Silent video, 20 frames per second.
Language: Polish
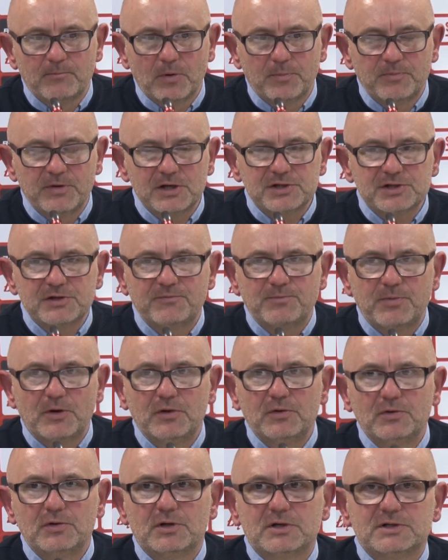po pierwsze w Pro
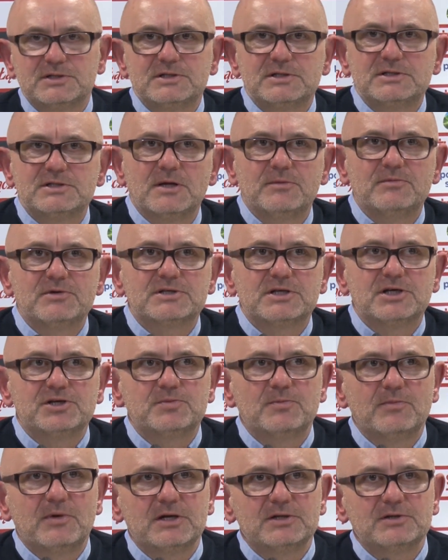Junior System
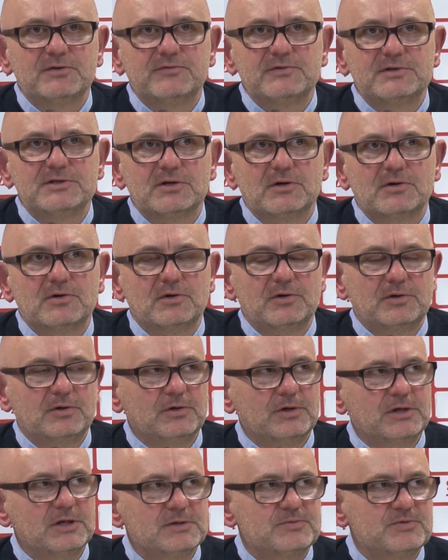jesteśmy bardzo wysoko i to
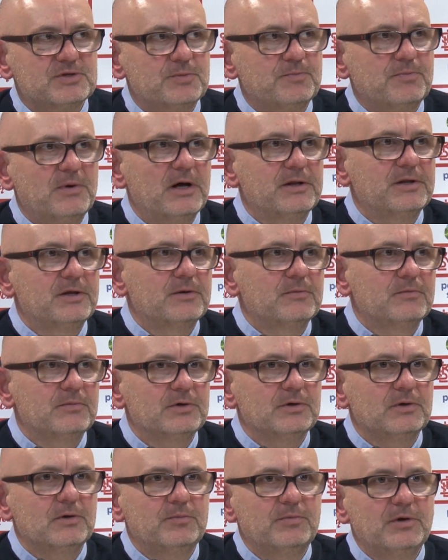nie jest przypadek.
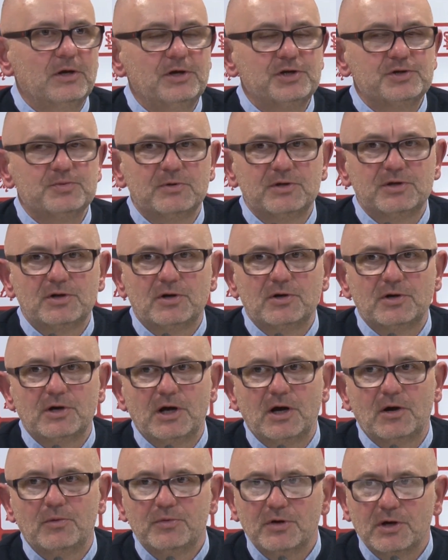My objęliśmy drogę,
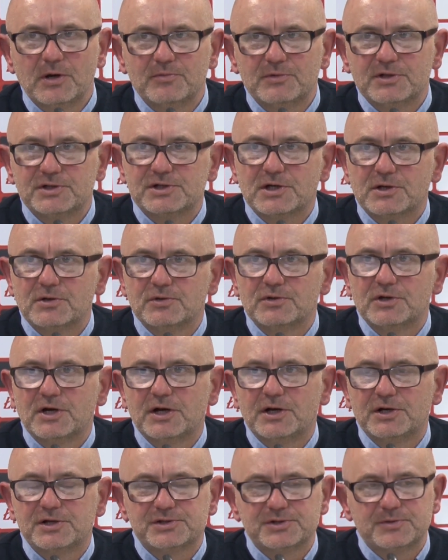ja objąłem też jako
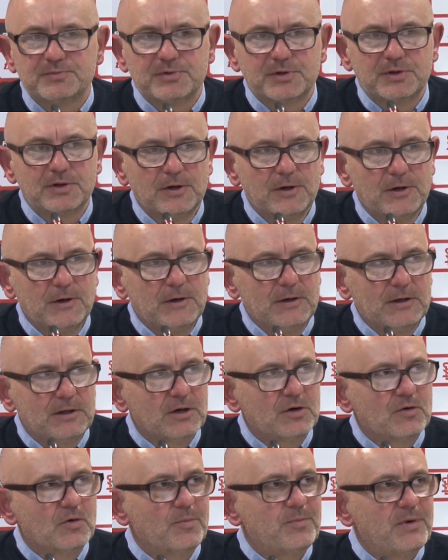trener, żeby
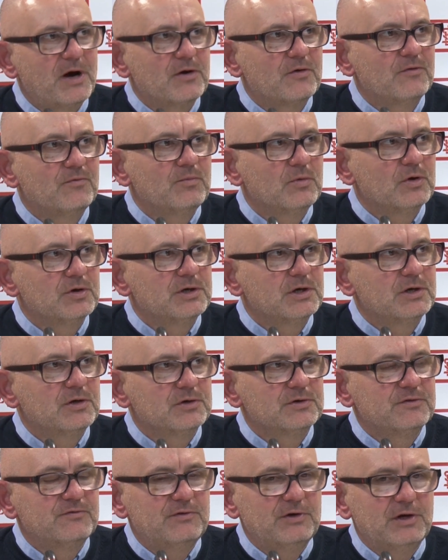tych chłopaków młodych
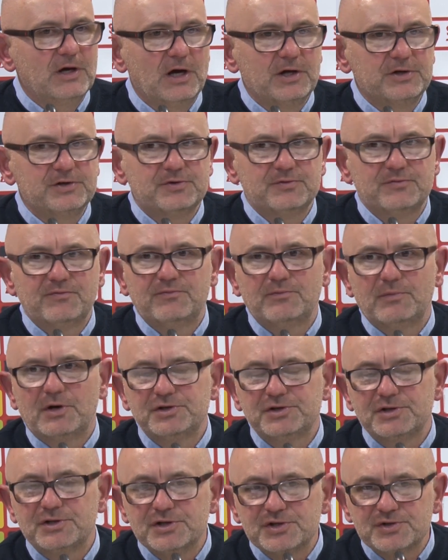rozwijać.
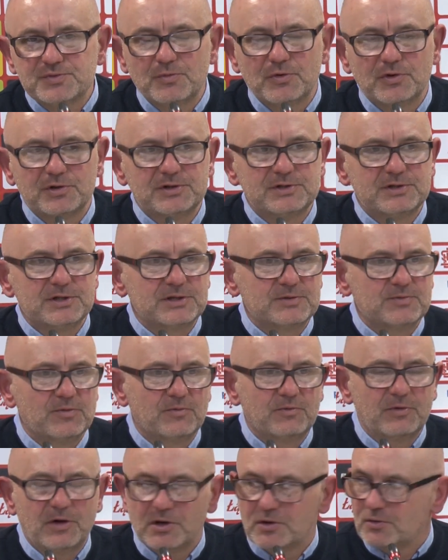Macie też młody
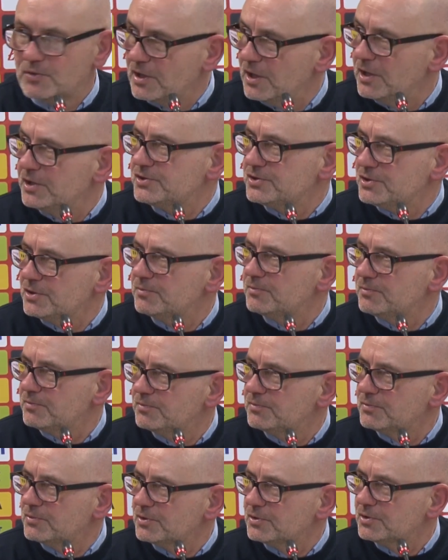zespół ja UKS-ie,
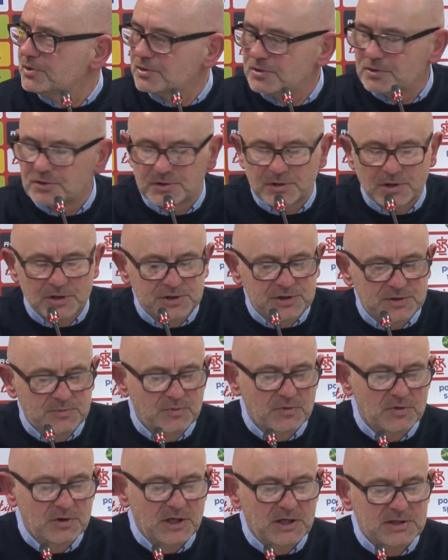to, to, to też, żeby
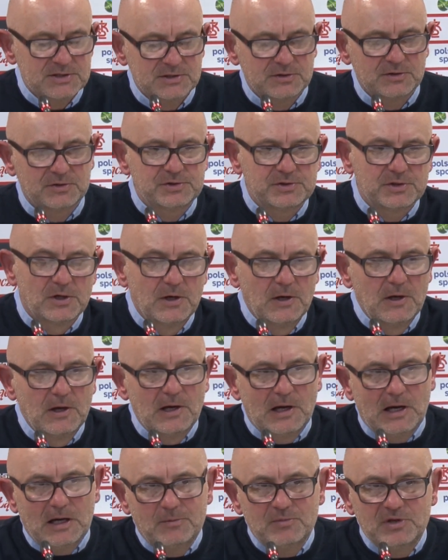była jasność,
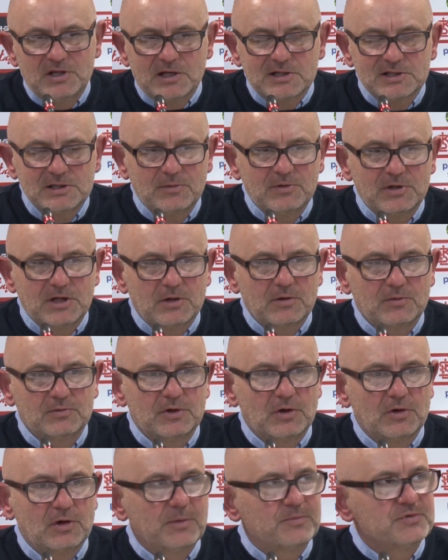ale my tak samo taką
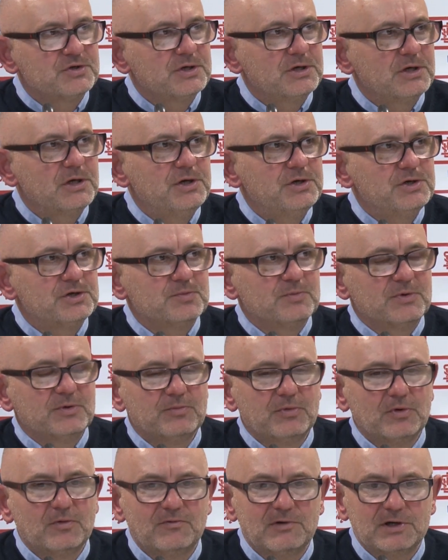drogę przyjęliśmy,
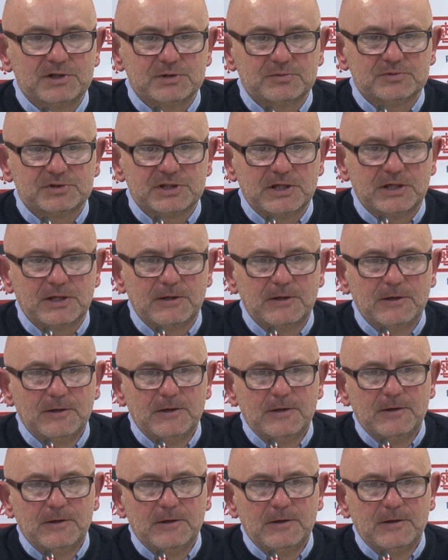bo uważam, że